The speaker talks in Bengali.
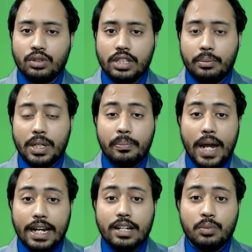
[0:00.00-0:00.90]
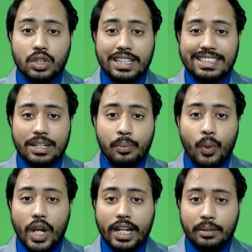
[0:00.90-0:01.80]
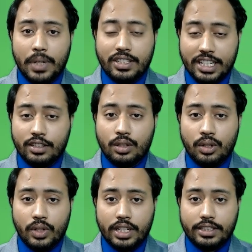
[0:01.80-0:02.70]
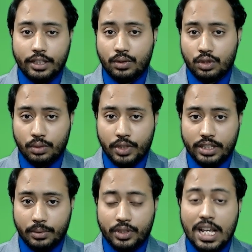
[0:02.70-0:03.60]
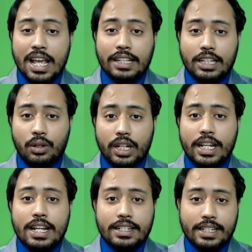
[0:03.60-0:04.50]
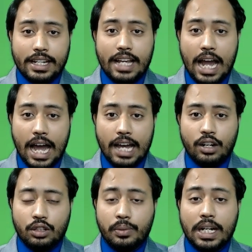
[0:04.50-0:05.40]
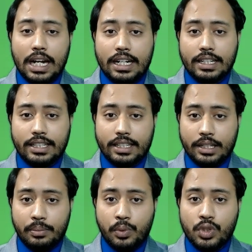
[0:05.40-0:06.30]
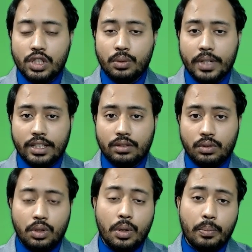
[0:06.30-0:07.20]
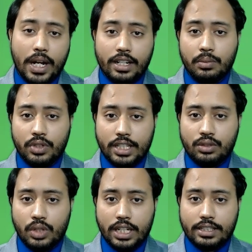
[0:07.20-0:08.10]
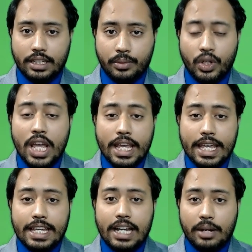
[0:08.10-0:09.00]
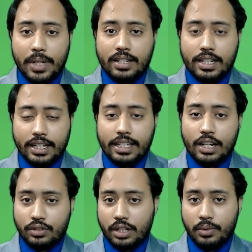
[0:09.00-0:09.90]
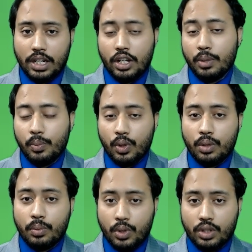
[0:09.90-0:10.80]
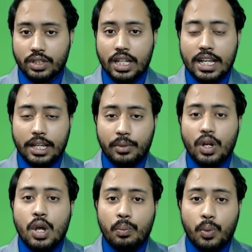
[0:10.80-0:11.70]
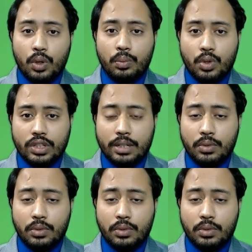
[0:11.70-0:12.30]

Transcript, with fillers: যদি আপনি পানির মধ্যে দিয়ে বয়েল বা সেদ্ধ করেন দীর্ঘ সময় যাবৎ তাহলে সেই হাড় অথবা কাটা থেকে পুষ্টি উপাদানগুলো পানির মধ্যে চলে আসে এবং এই খাবারটাকেই আসলে বলা হয় বন ব্রথ এবং বন ব্রথের